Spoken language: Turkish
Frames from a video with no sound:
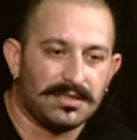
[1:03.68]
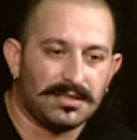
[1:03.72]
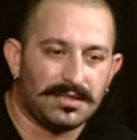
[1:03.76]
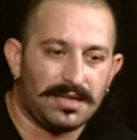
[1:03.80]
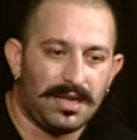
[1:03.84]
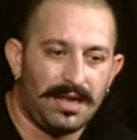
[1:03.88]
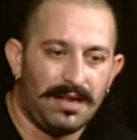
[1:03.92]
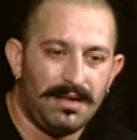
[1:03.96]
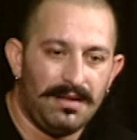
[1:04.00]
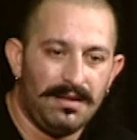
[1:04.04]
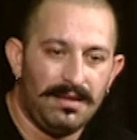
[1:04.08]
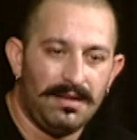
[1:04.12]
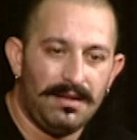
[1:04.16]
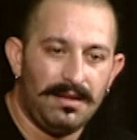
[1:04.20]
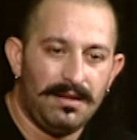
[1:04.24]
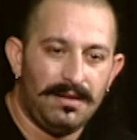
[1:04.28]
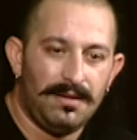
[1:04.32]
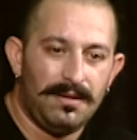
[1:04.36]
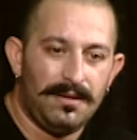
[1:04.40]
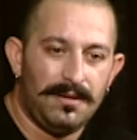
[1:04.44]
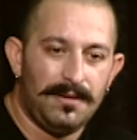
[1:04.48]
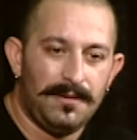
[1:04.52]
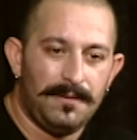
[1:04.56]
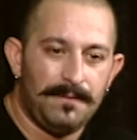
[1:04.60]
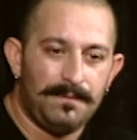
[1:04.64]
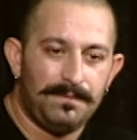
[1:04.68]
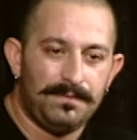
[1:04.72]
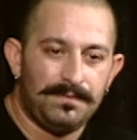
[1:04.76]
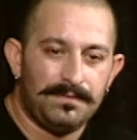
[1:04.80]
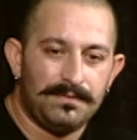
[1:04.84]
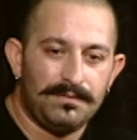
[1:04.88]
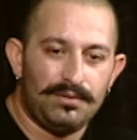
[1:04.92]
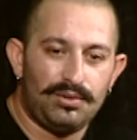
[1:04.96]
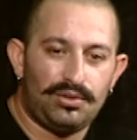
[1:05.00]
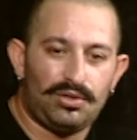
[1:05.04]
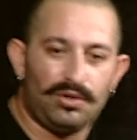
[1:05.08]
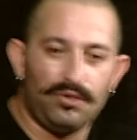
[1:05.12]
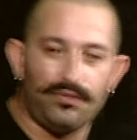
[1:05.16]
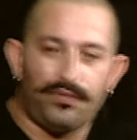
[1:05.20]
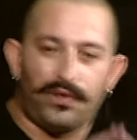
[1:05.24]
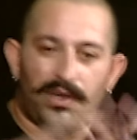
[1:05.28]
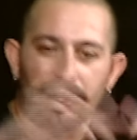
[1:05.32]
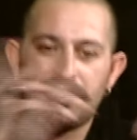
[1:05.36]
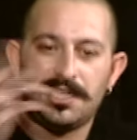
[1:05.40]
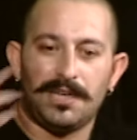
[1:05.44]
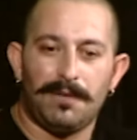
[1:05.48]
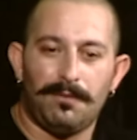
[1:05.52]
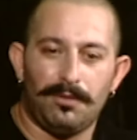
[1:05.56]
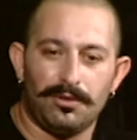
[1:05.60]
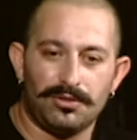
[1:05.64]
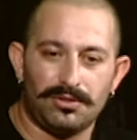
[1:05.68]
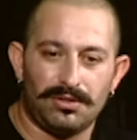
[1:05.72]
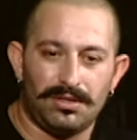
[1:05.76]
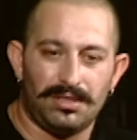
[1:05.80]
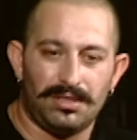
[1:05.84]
mısınız ya? Bütün faça